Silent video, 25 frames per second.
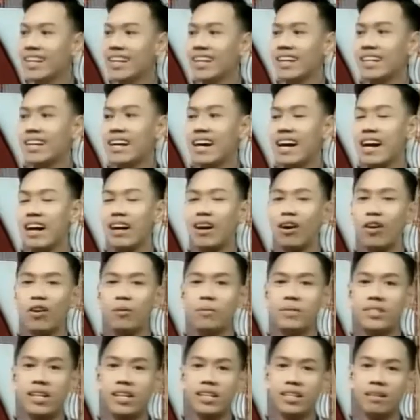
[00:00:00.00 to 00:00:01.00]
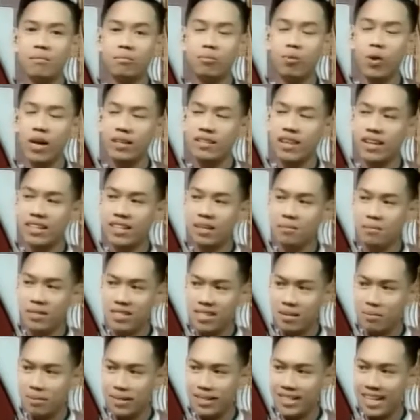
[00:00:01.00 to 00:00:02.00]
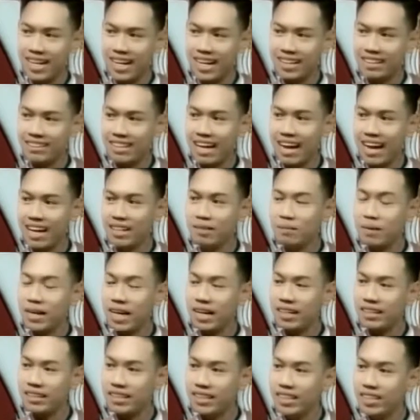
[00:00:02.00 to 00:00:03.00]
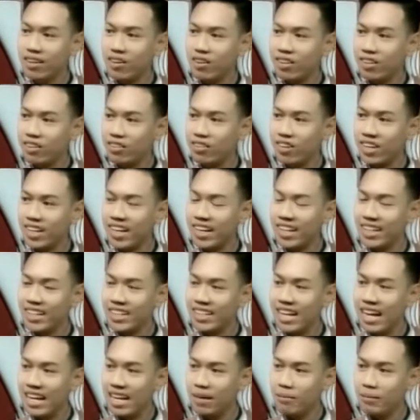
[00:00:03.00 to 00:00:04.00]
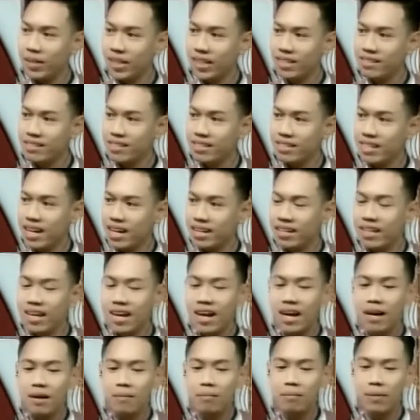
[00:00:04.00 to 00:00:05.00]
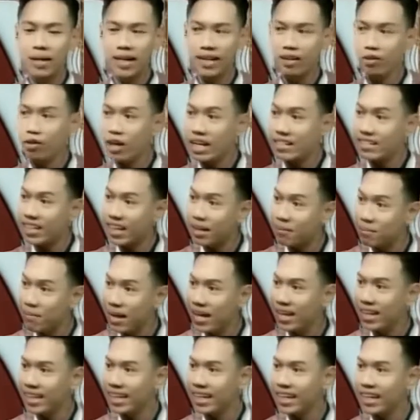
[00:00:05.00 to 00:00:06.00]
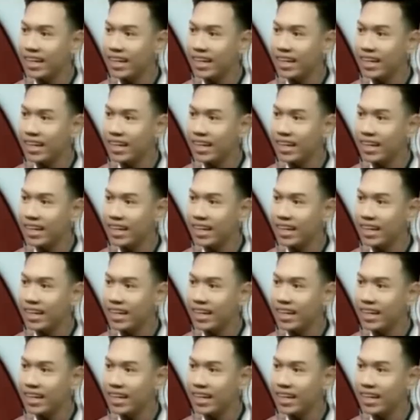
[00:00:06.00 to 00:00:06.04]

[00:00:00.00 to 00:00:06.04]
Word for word: Nah, kalau misalnya puasanya bisa berjalan taat, berarti organ-organ di dalam ini sedang meregulasi kembali iya.